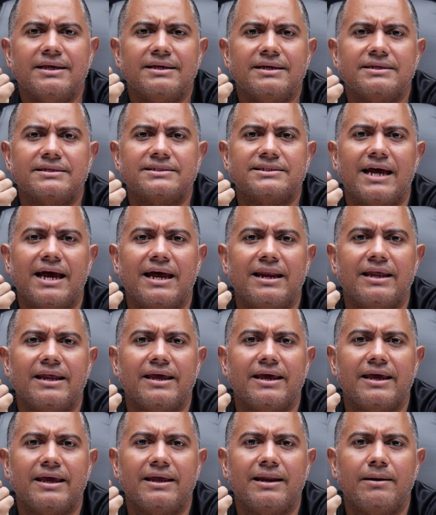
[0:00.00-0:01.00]

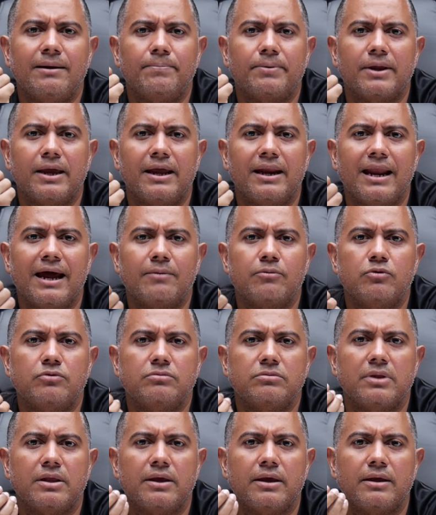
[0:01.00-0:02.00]
sale el,
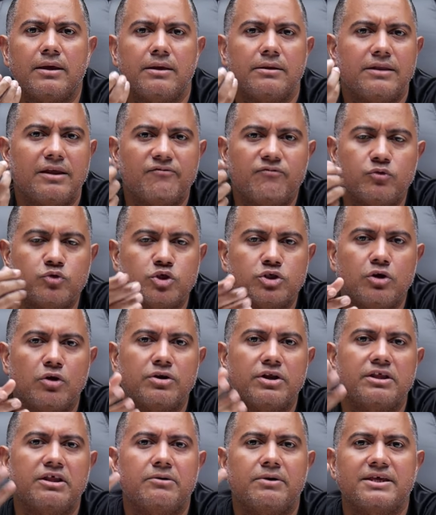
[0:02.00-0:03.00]
álbum de,
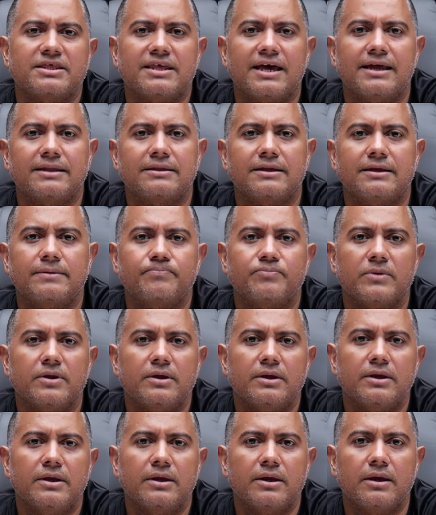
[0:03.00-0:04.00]
fusiones de Bachata
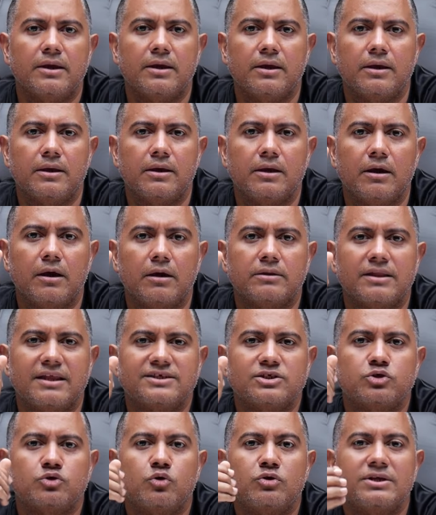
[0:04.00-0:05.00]
eh, de
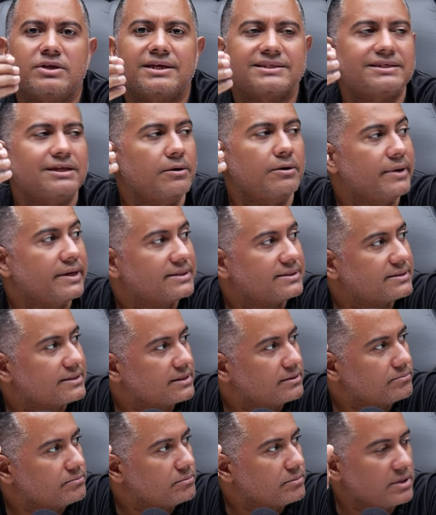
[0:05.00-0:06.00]
Sonia
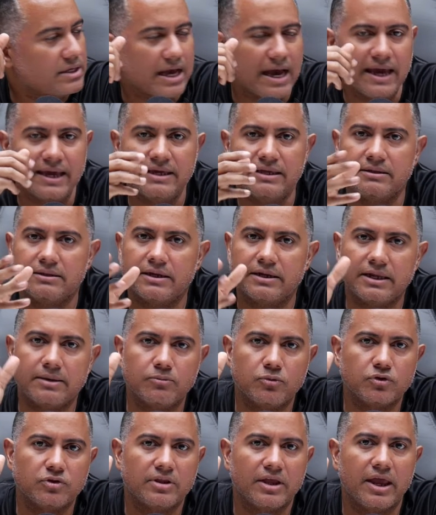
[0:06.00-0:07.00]
Silvestre. Y ahí
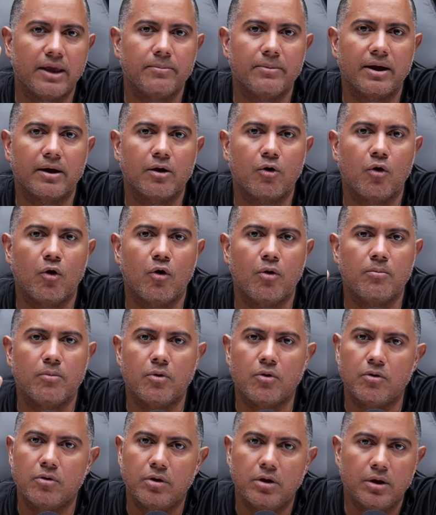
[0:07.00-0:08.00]
tenemos temas
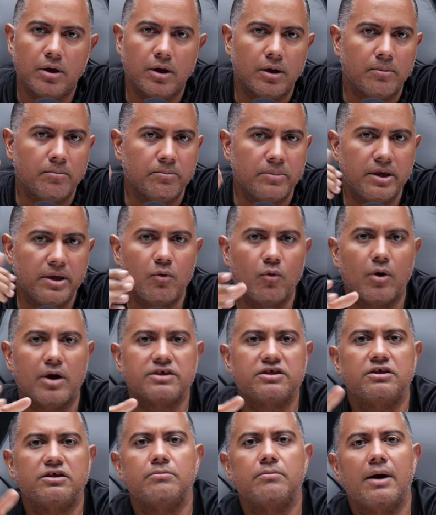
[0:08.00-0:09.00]
como Mi
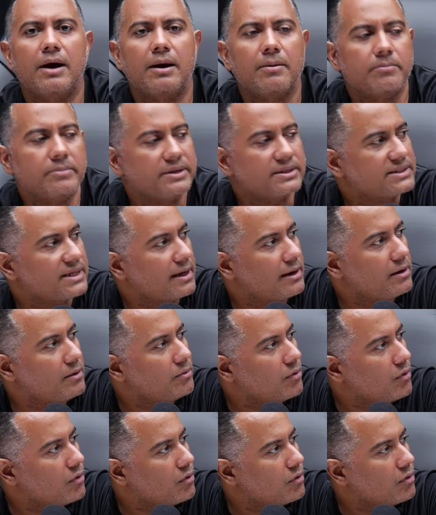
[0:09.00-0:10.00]
Guachimán me
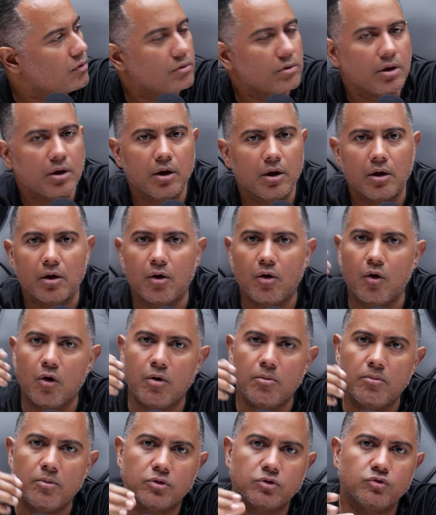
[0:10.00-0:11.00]
salvó,
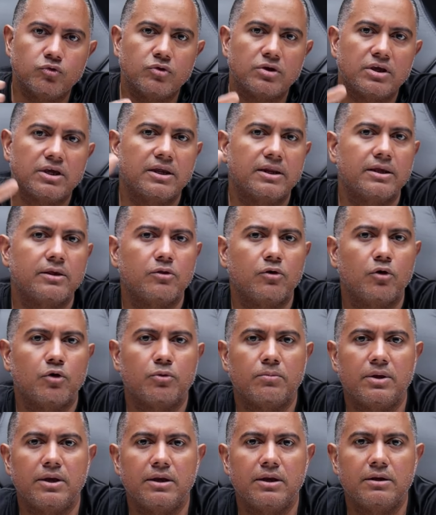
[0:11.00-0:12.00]
Cómo tú quieres
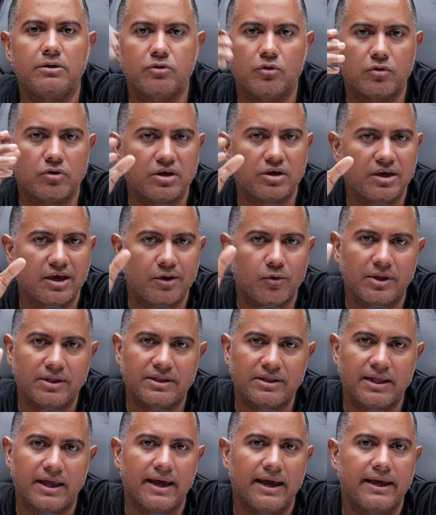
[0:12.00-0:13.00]
dormir, yo quiero
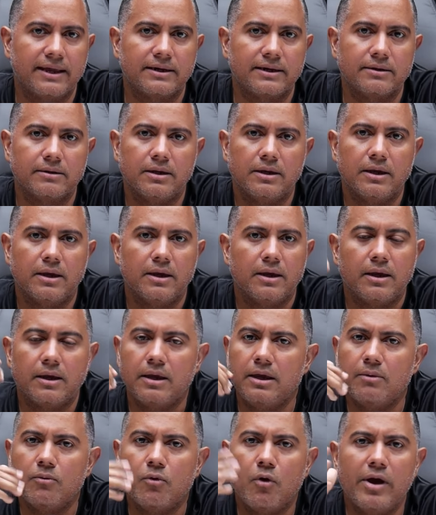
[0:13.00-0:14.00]
andar.
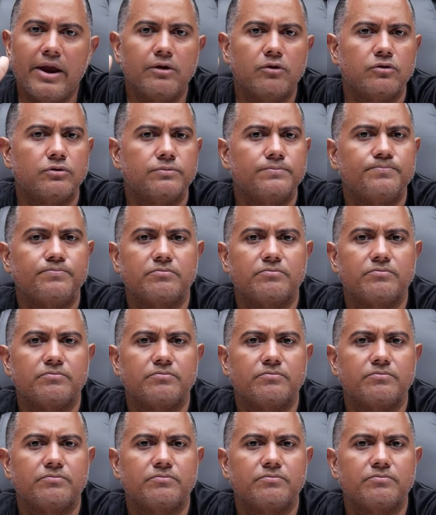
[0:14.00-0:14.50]
Y bueno,